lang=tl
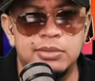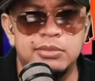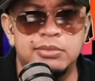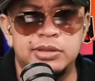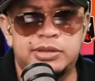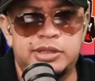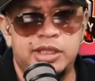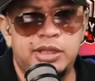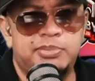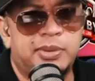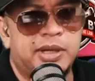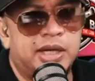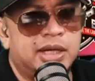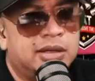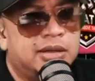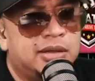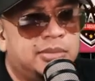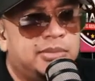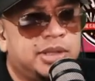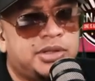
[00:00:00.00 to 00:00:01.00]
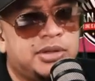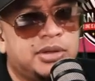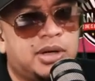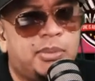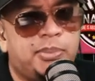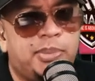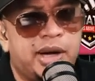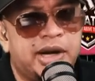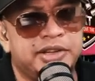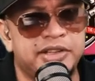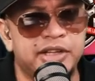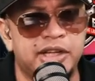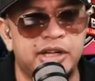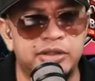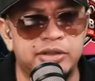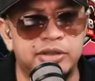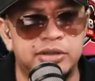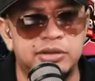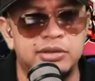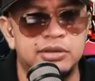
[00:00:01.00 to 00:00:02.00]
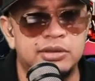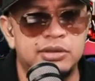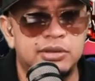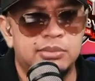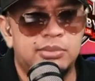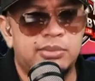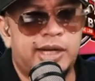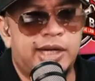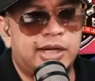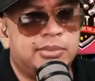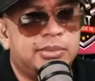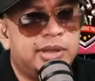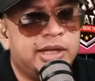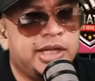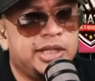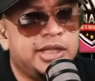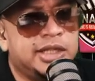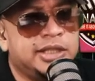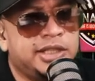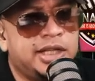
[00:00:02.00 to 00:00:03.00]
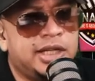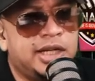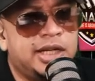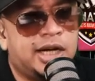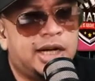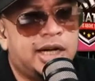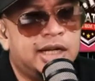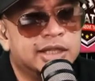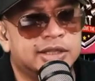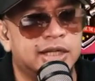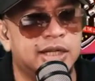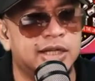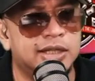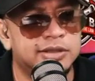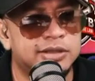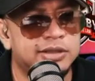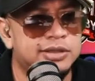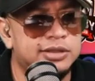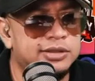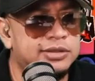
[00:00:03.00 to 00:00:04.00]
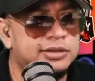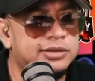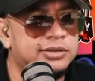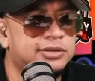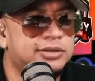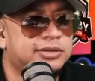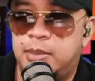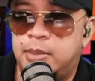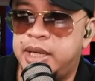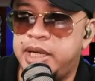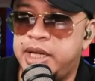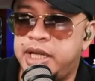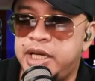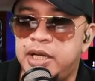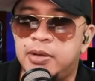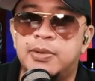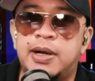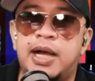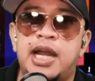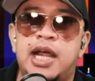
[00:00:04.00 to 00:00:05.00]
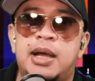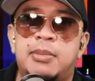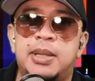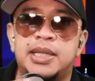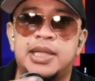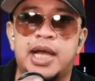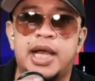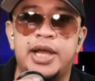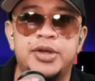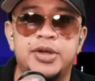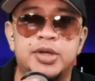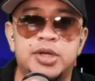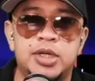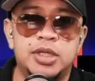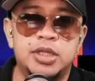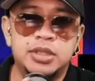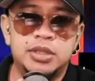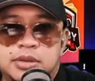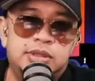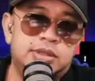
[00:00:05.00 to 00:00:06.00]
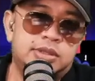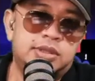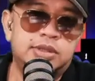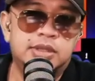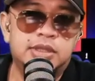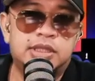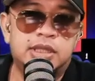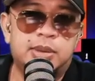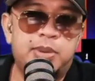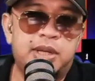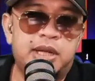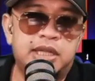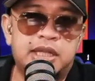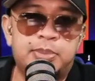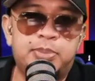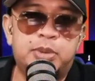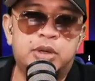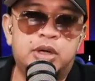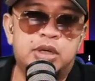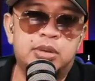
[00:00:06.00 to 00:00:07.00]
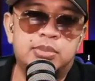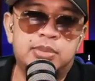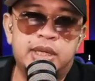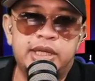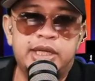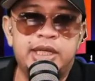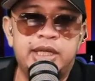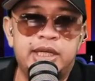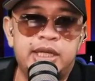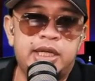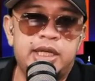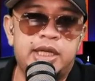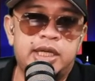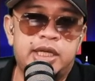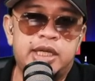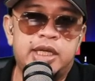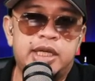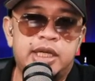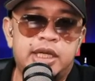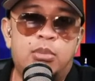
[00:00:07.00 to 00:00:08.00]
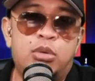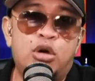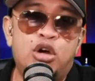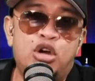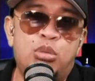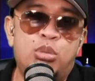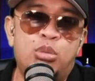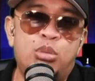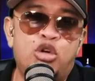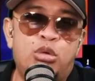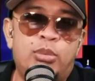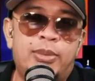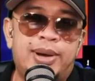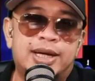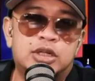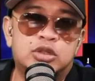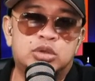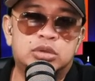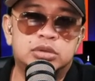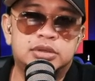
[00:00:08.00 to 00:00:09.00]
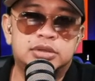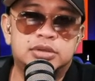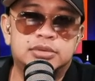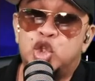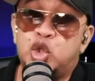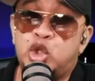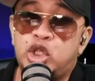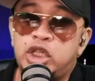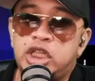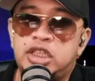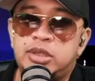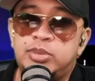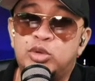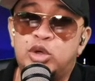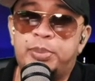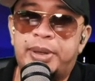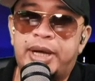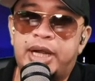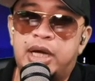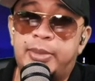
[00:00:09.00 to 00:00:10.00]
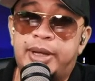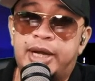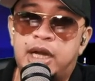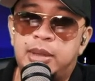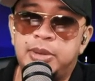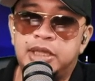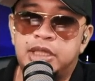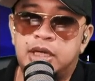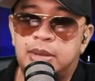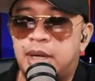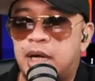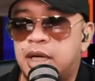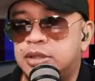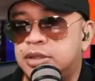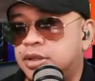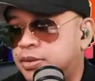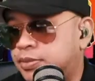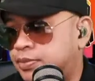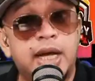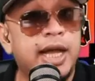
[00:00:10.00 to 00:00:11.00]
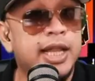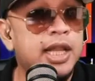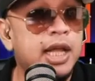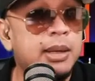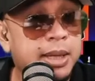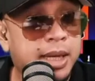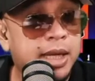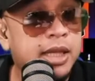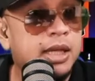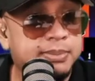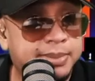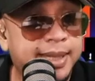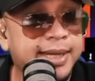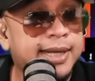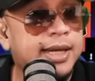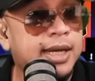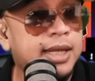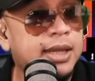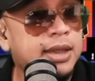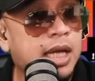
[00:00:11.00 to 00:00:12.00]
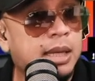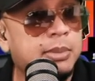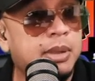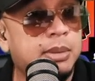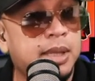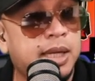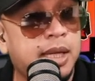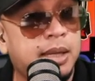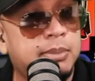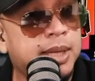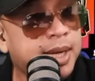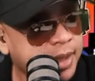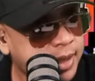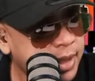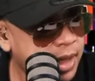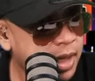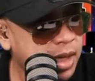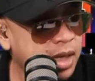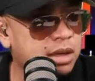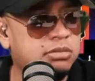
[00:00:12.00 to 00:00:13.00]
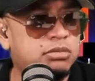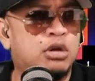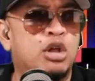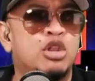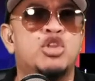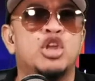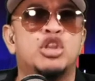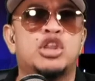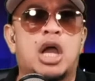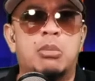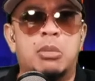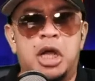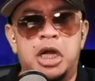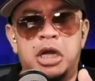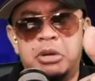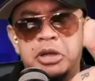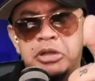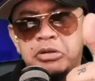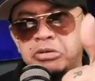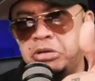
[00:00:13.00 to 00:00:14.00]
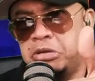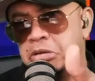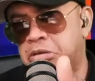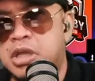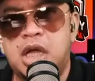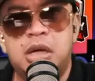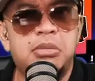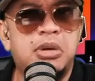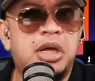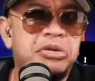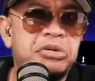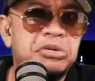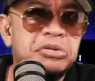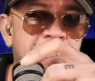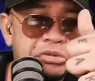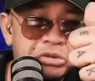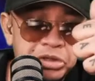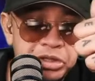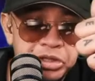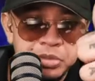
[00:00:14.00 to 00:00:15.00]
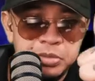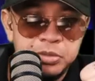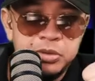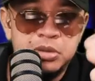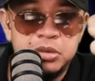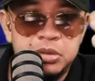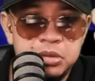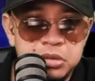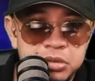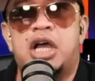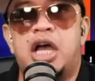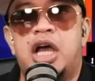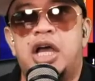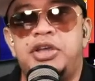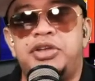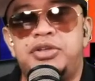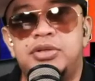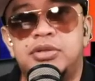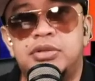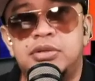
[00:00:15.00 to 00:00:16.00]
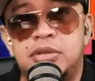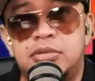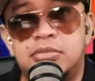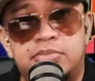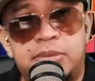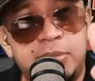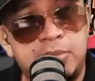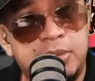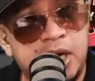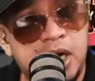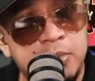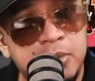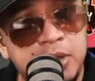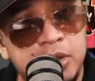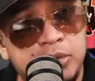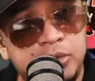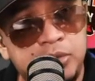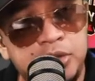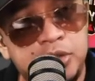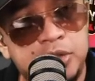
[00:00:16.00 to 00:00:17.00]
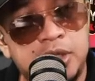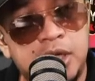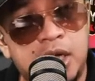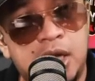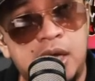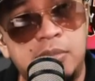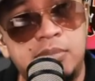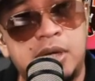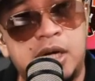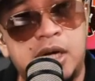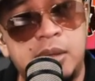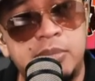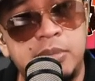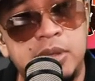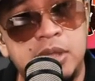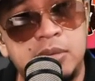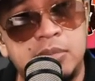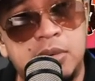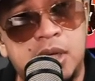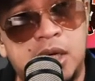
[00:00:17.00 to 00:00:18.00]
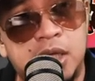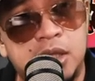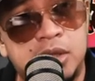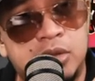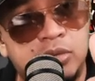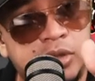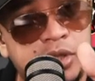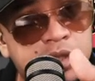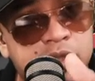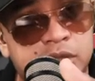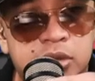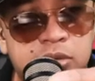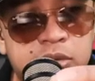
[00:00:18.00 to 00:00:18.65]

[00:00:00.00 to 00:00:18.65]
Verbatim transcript: masipag. Ba't yung kapartner nyo? Parang mahinang nila lang ata. Maniniwala ba tayo doon sa plataforma ni Bongbong Marcos? Turismo para maraming trabaho. Maganda, magandang pakinggan. Tama, mali. Maganda! Ganda, tama naman yun. Tama yun, turismo. Ayos yun. Pag maraming turista, maraming mga tourist,